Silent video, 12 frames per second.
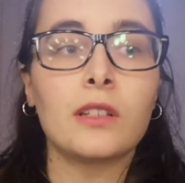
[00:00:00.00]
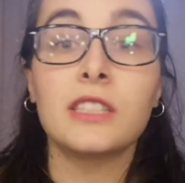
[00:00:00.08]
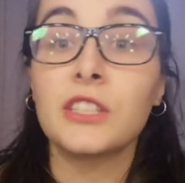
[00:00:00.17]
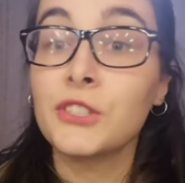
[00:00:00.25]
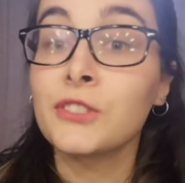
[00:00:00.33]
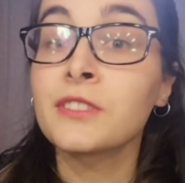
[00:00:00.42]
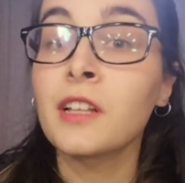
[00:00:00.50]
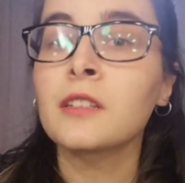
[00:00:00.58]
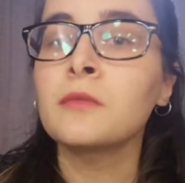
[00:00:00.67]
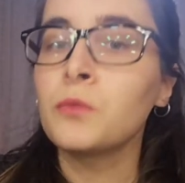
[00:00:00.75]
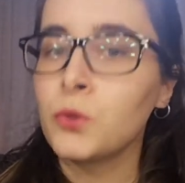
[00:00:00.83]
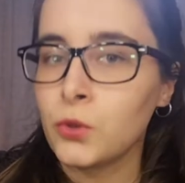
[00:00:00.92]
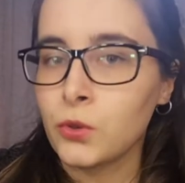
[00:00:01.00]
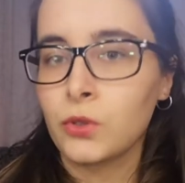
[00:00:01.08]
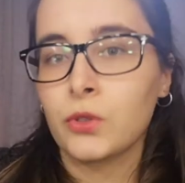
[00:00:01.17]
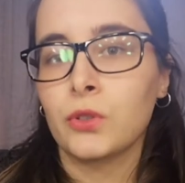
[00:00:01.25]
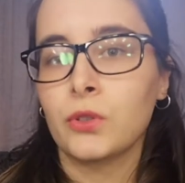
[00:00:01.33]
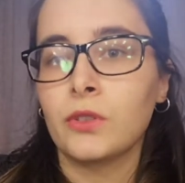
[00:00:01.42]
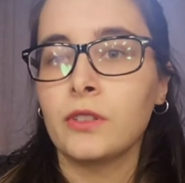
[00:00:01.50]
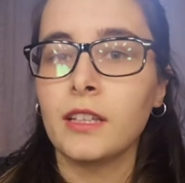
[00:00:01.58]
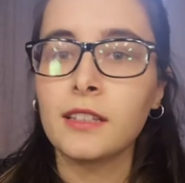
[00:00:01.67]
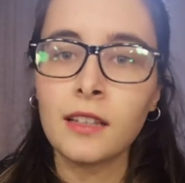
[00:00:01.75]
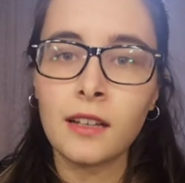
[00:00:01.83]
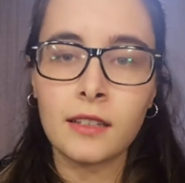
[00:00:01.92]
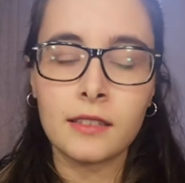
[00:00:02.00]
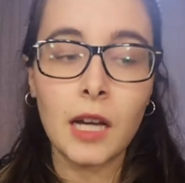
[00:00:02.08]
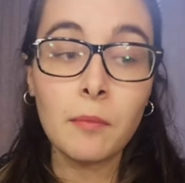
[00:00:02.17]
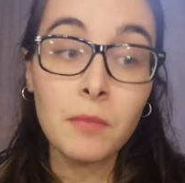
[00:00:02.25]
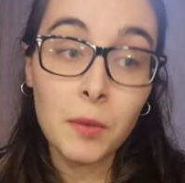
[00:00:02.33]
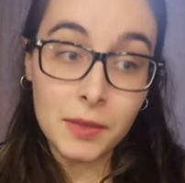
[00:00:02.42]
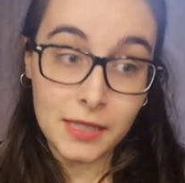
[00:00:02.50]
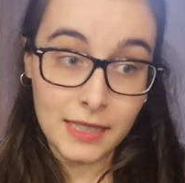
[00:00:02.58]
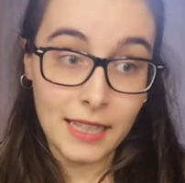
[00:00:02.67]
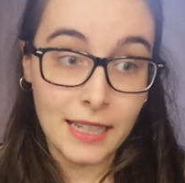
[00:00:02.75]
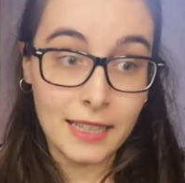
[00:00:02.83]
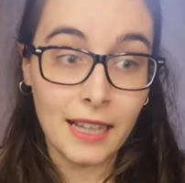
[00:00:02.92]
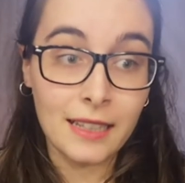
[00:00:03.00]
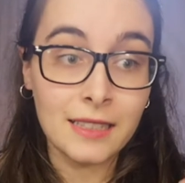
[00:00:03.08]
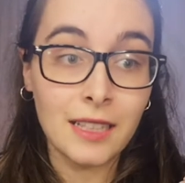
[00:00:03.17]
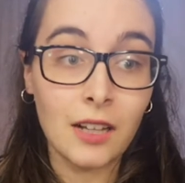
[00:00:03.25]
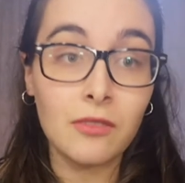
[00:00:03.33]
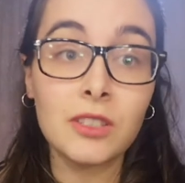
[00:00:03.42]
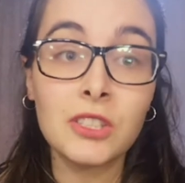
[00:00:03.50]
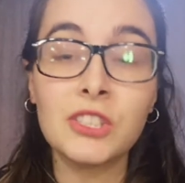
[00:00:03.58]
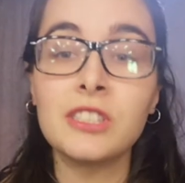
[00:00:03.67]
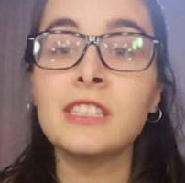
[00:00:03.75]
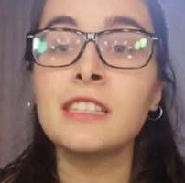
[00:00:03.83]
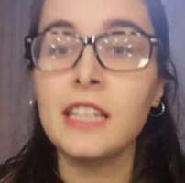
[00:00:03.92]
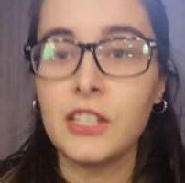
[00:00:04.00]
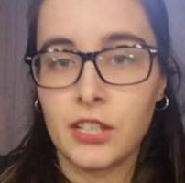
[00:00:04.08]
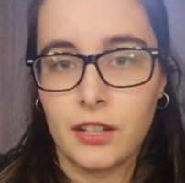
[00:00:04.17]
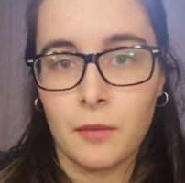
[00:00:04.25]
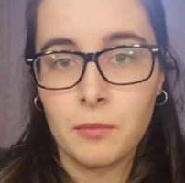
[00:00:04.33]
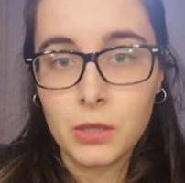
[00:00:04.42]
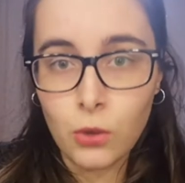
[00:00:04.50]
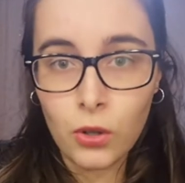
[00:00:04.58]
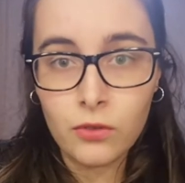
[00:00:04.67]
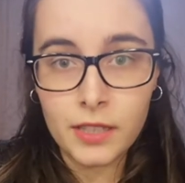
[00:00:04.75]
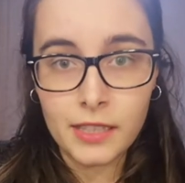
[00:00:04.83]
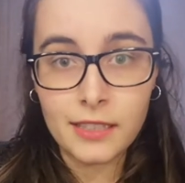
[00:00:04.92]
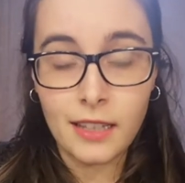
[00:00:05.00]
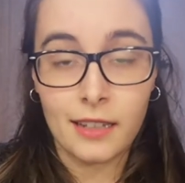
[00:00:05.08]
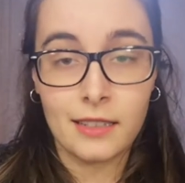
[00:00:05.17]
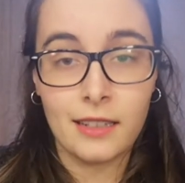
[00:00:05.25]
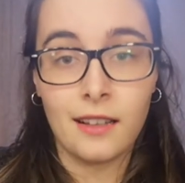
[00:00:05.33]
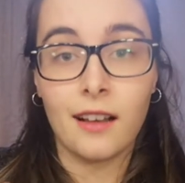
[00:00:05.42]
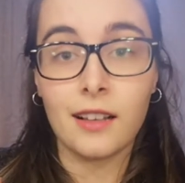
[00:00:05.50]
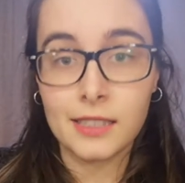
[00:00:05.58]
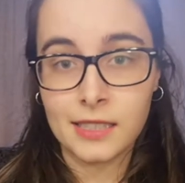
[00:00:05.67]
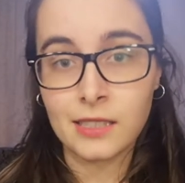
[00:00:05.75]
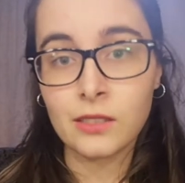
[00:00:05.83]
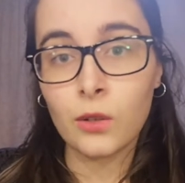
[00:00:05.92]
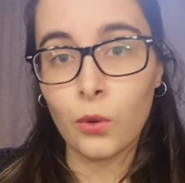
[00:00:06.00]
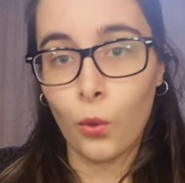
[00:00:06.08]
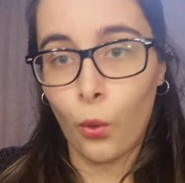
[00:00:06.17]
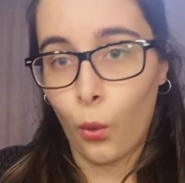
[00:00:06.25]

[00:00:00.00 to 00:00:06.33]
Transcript: yaşından büyük ya da yapmaması gereken davranışları da içeren bir rol verirken aslında